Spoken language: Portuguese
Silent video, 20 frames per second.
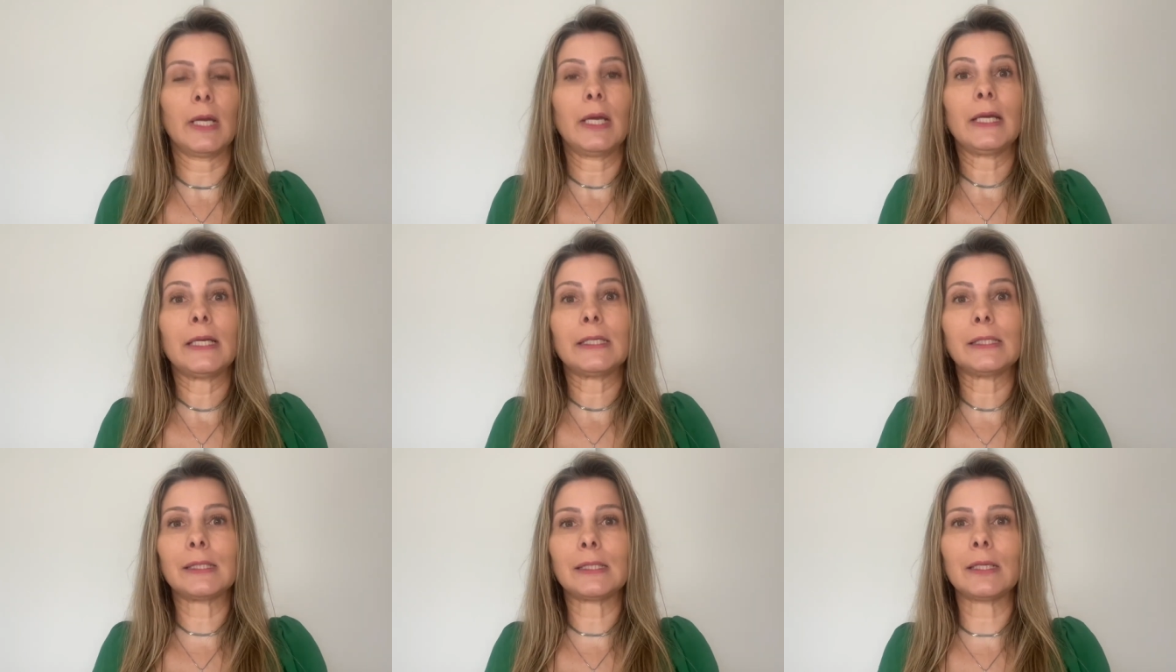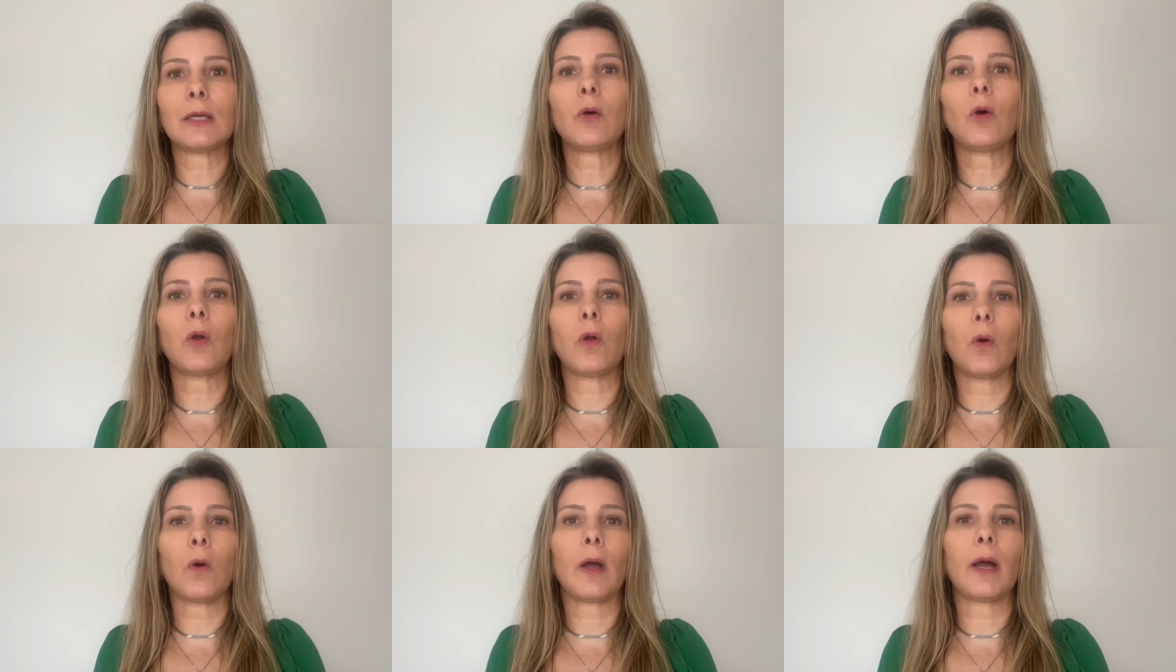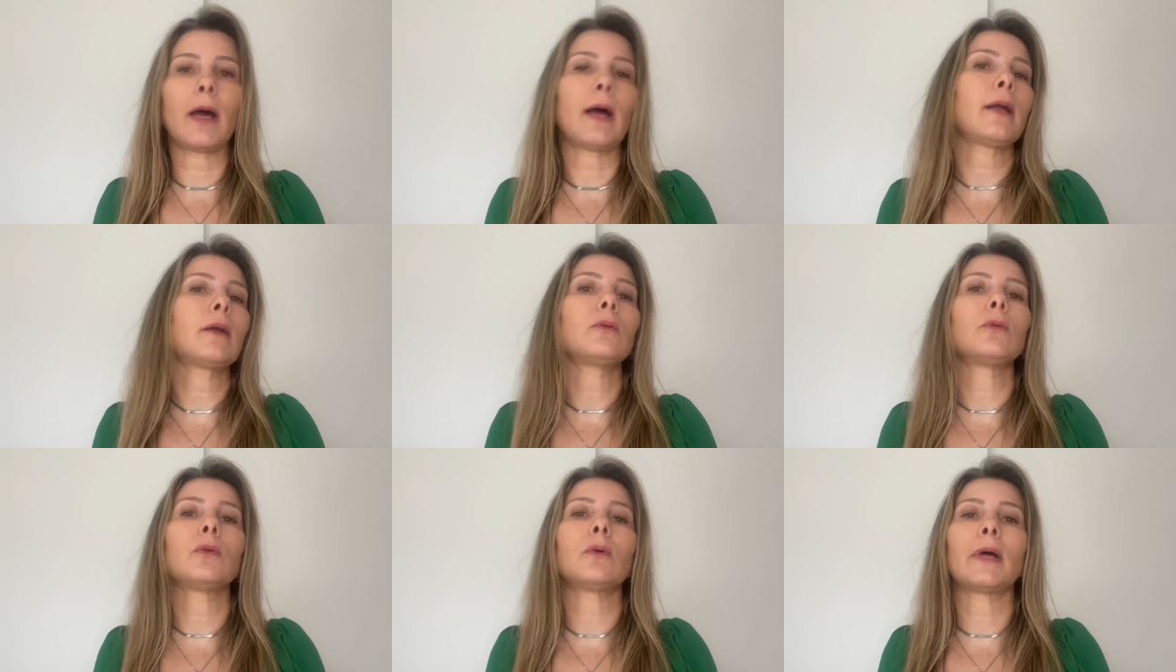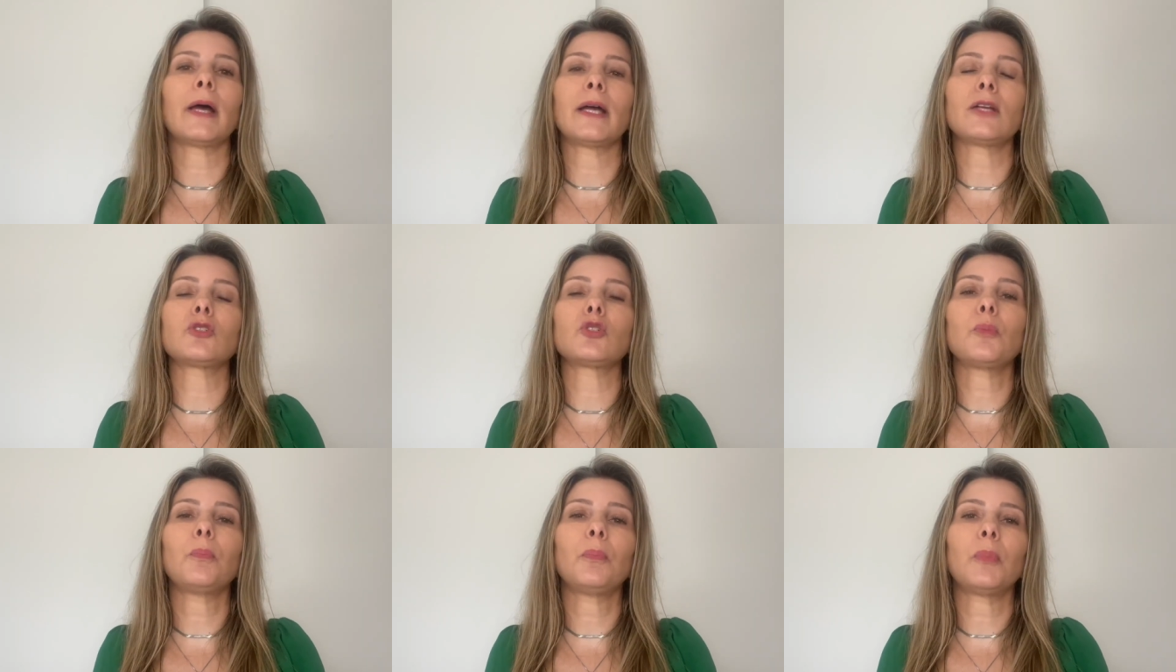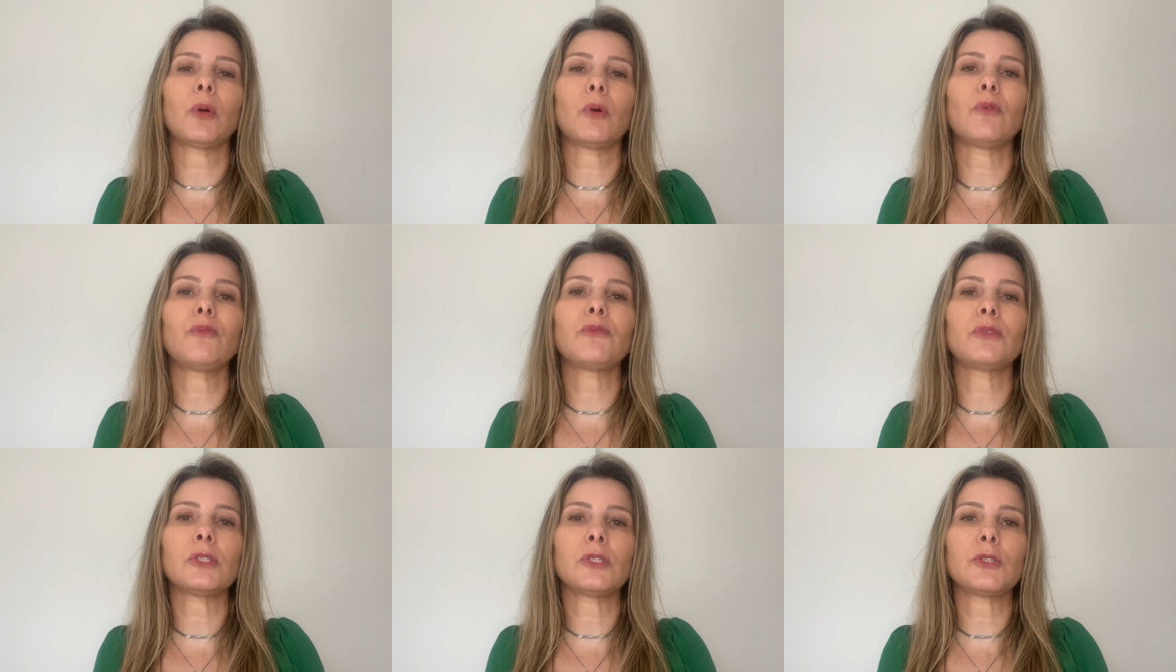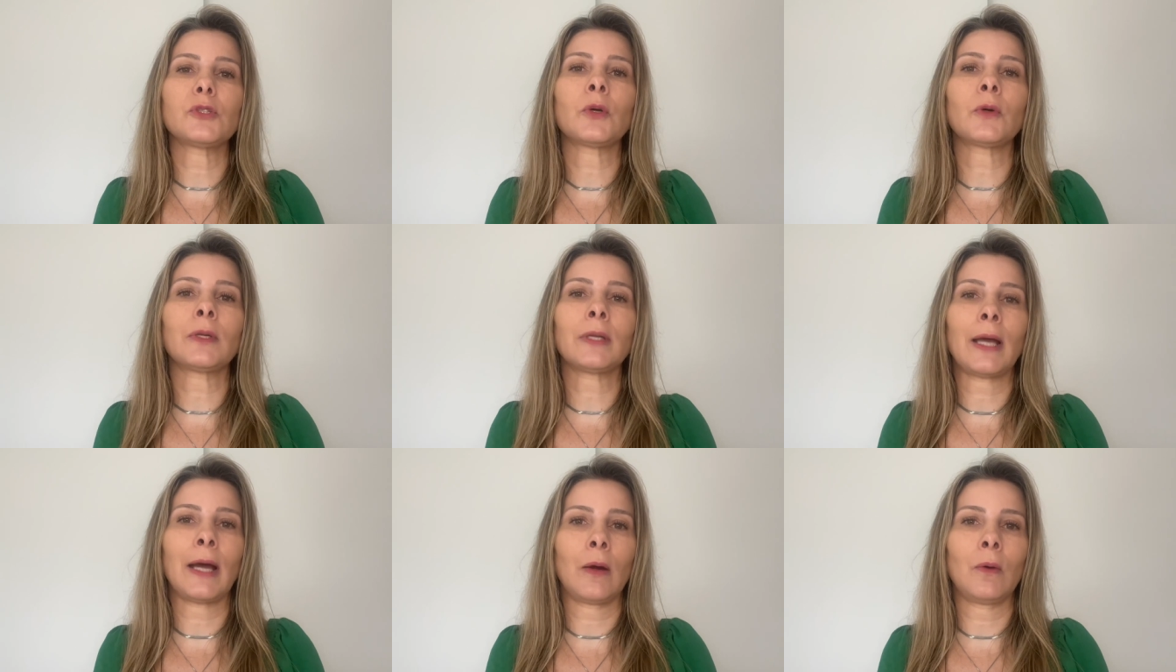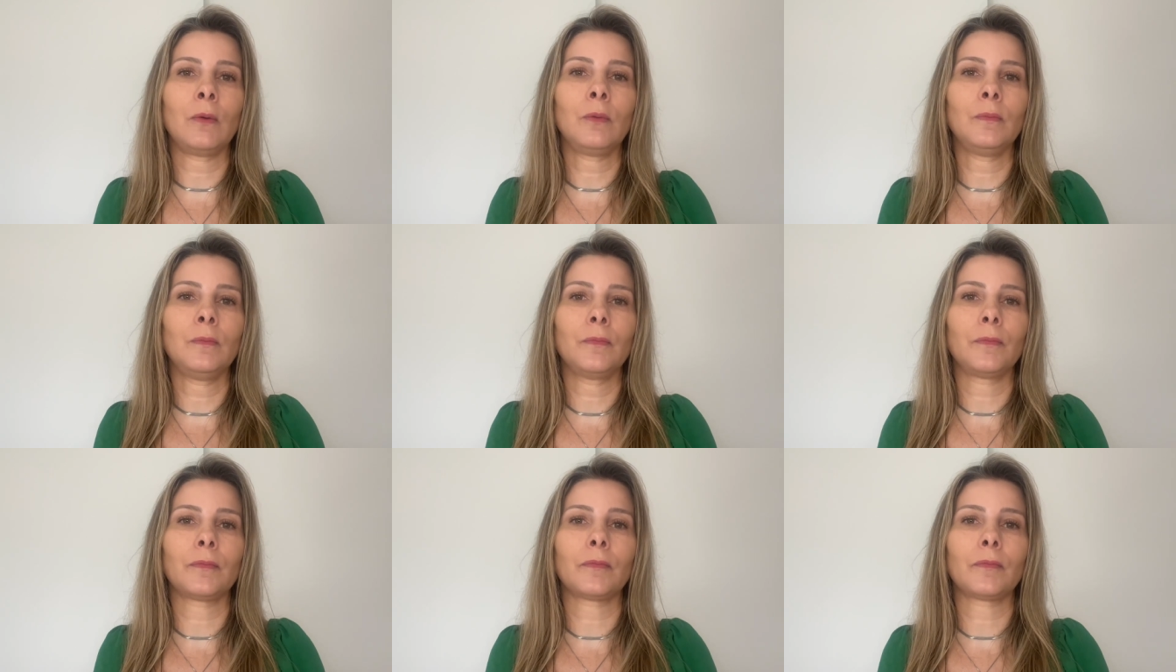e se colocar no lugar de profissional